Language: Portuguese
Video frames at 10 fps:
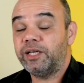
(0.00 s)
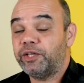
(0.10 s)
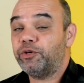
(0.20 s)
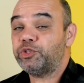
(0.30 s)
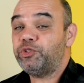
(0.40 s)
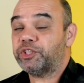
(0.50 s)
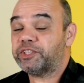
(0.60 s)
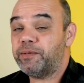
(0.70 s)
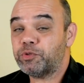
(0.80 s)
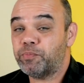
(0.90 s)
E hoje nós
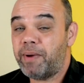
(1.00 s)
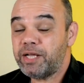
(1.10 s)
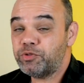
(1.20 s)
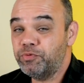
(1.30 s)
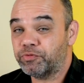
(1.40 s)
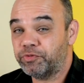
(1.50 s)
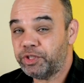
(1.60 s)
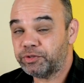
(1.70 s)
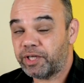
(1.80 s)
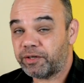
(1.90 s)
temos mais um
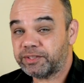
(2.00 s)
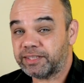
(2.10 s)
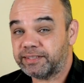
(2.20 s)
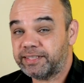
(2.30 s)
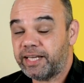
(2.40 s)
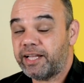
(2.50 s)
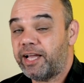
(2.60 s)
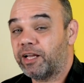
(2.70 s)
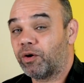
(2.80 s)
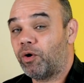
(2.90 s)
vídeo da nossa série
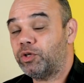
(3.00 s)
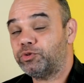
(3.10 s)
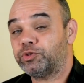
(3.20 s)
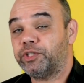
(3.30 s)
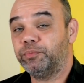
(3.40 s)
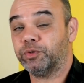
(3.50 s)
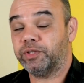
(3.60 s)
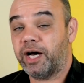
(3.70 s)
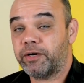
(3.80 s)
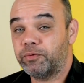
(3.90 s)
Relógios que
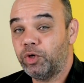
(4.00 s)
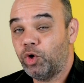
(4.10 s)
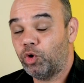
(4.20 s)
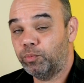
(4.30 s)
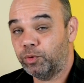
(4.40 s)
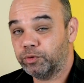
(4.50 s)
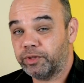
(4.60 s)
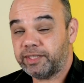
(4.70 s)
Mudaram o Mundo.